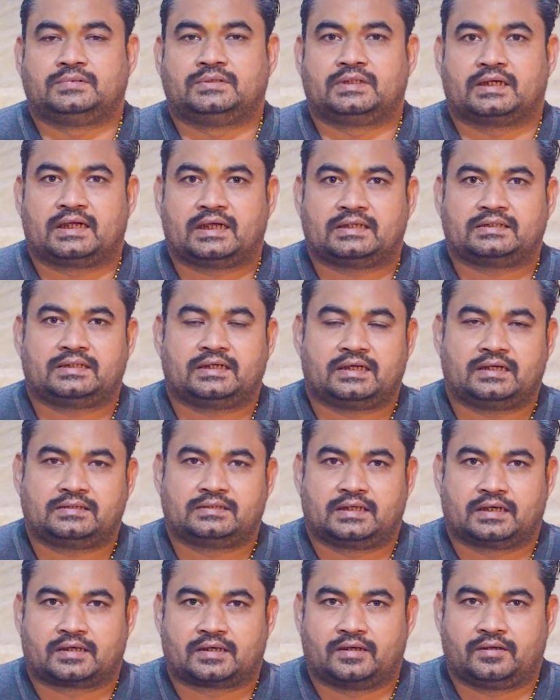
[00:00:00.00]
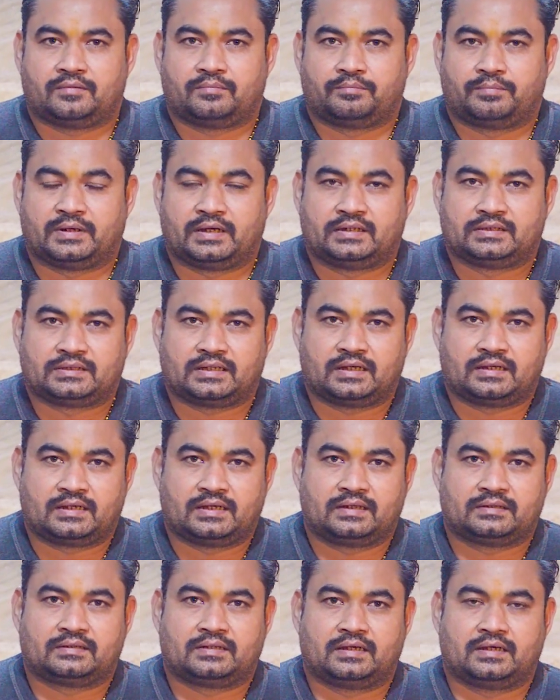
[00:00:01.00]
जगह जगह जाके परेशान
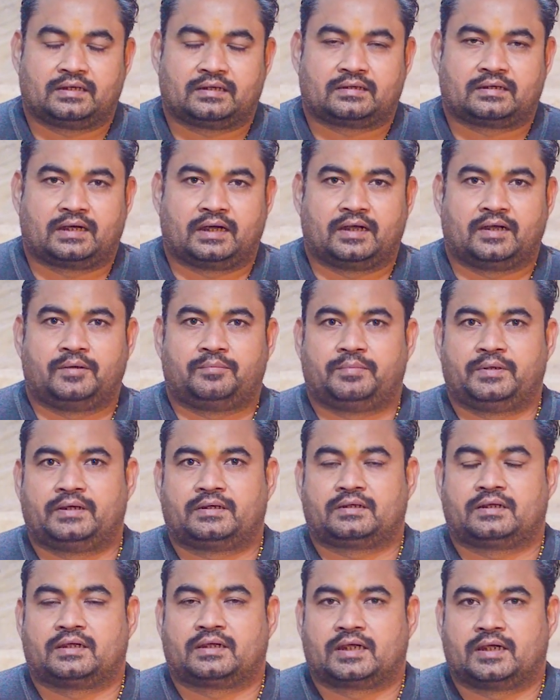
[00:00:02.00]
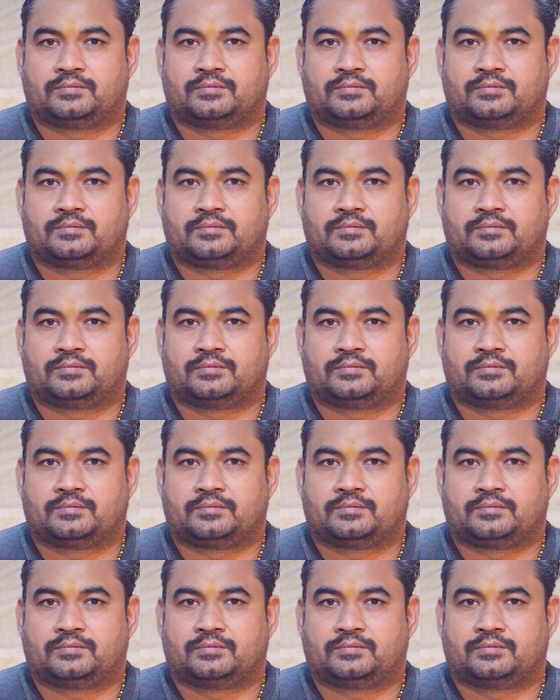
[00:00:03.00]
रहता है खाली पेट के